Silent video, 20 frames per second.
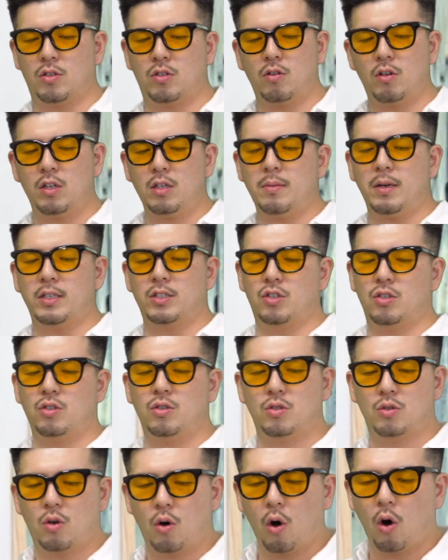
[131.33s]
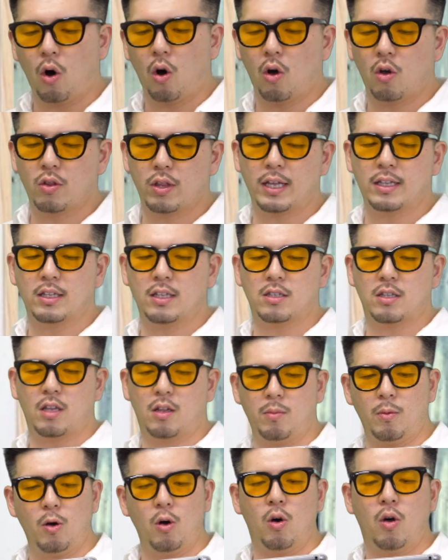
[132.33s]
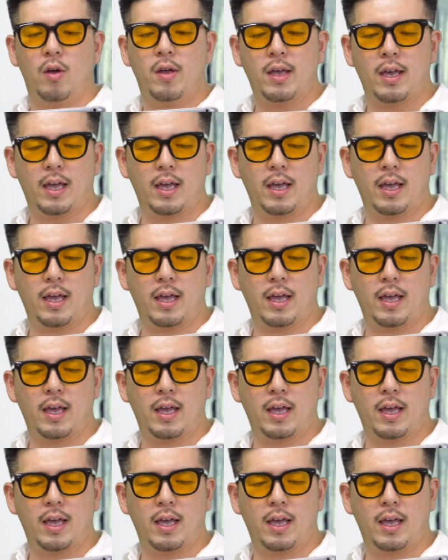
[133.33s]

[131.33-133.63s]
一桁目は15なんですけども、